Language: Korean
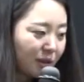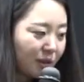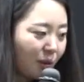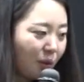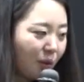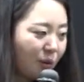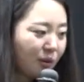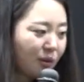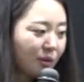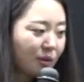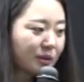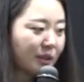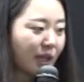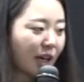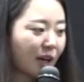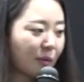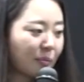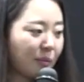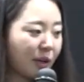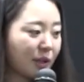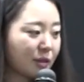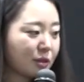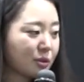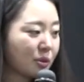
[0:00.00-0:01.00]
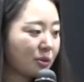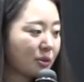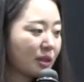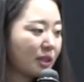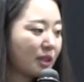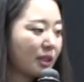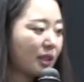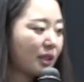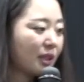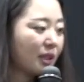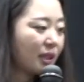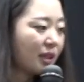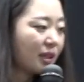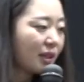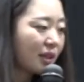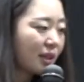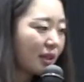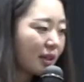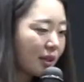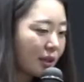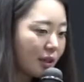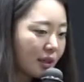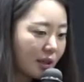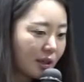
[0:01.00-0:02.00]
홀로 다락방 종이
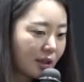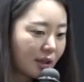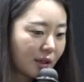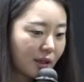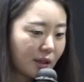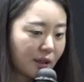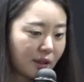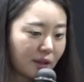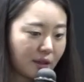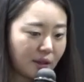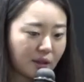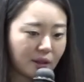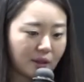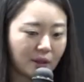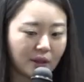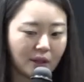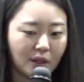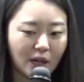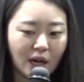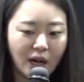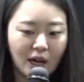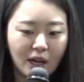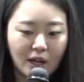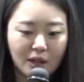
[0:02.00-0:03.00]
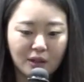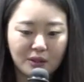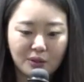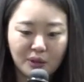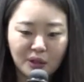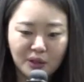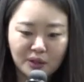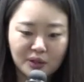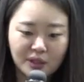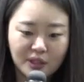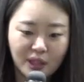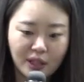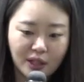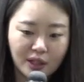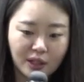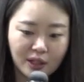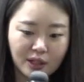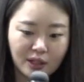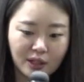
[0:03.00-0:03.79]
안 갖고 왔나?